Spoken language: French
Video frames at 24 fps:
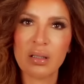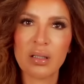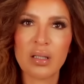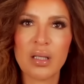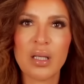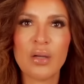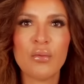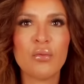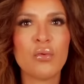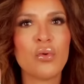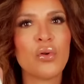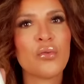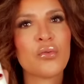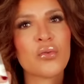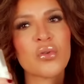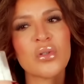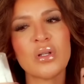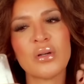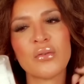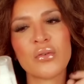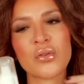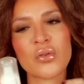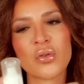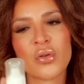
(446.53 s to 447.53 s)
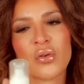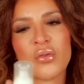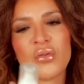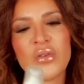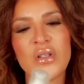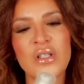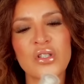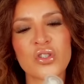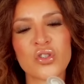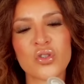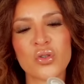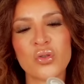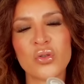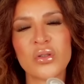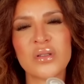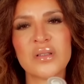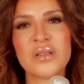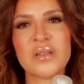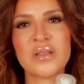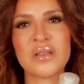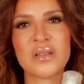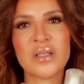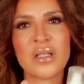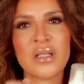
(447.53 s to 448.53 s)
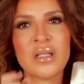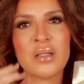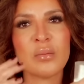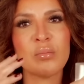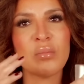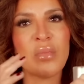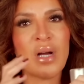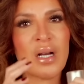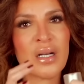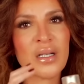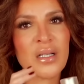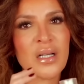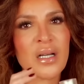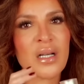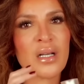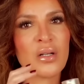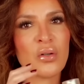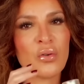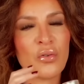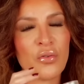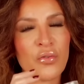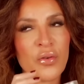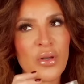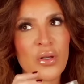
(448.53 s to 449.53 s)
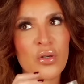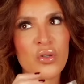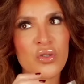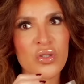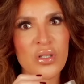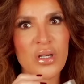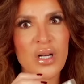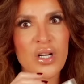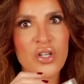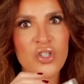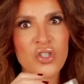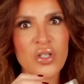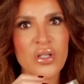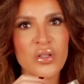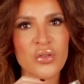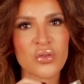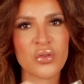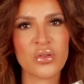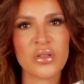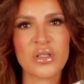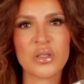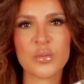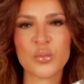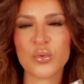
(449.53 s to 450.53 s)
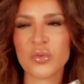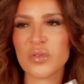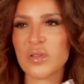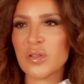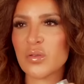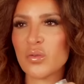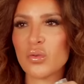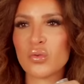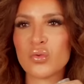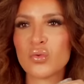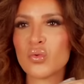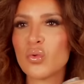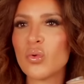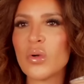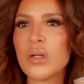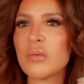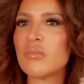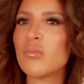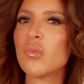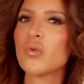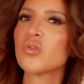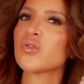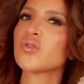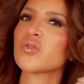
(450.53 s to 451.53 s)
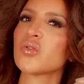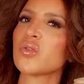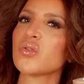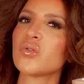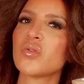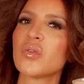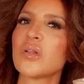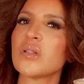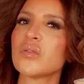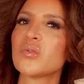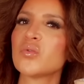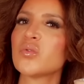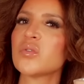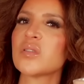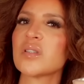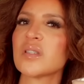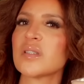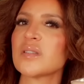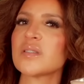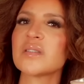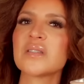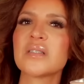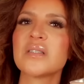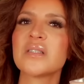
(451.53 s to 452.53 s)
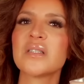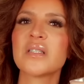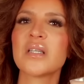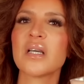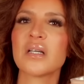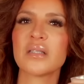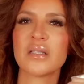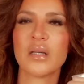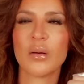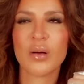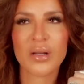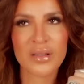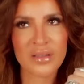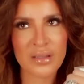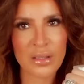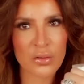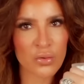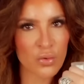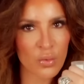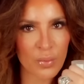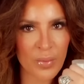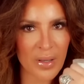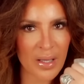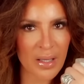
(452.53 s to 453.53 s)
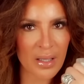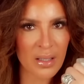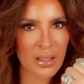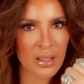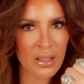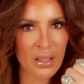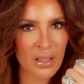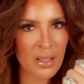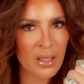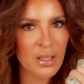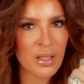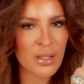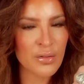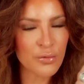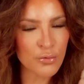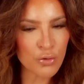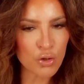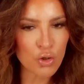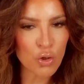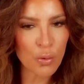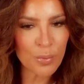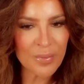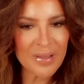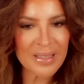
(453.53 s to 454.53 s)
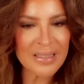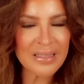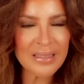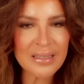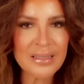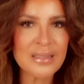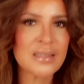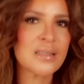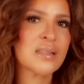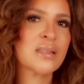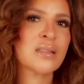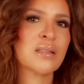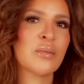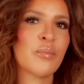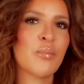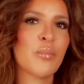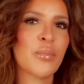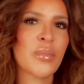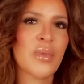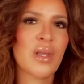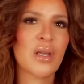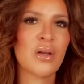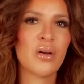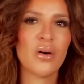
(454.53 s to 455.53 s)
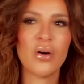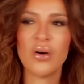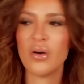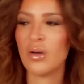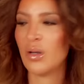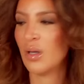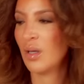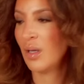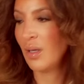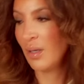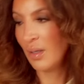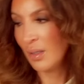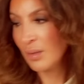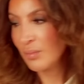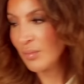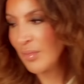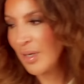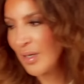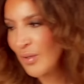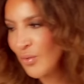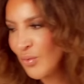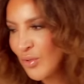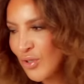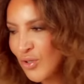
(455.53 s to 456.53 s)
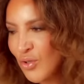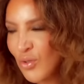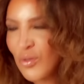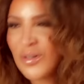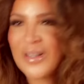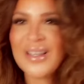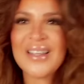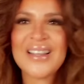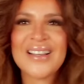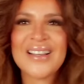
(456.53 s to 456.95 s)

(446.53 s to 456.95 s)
Il vous le faut dans votre vie. Je le disais, malgré le fait que j'ai la chance de disposer de tous les monstres de l'industrie skincare dans ma salle de bain, Dieu bénisse, d'accord Ben lui, je l'ai.